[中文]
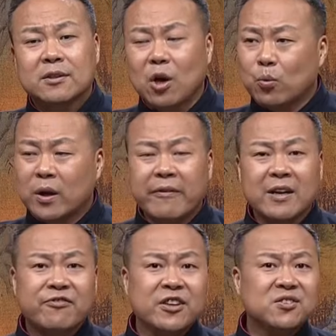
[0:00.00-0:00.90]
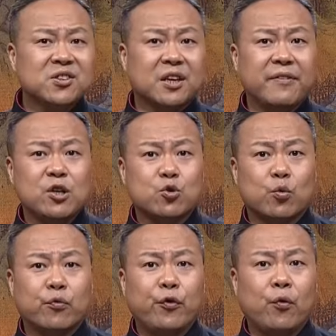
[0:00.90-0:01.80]
赵武灵王封自己为
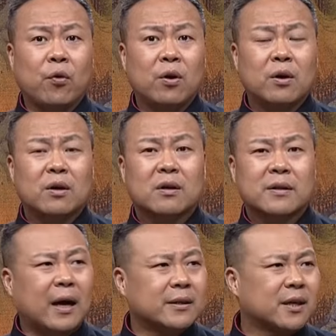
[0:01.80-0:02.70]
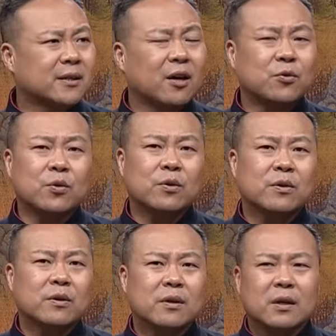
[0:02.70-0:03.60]
主父，那相当于
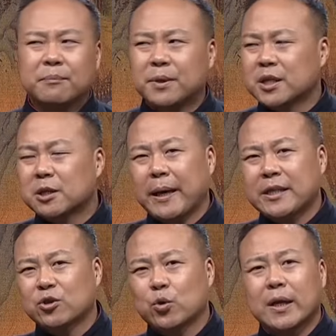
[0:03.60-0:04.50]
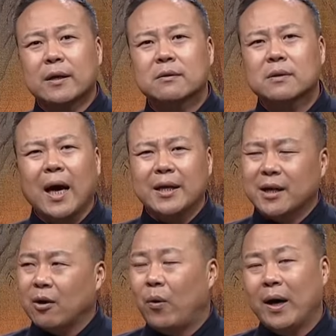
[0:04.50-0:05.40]
平时百姓说的太
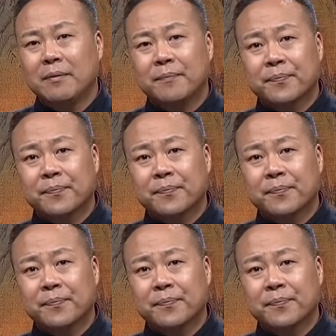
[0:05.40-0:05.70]
上皇。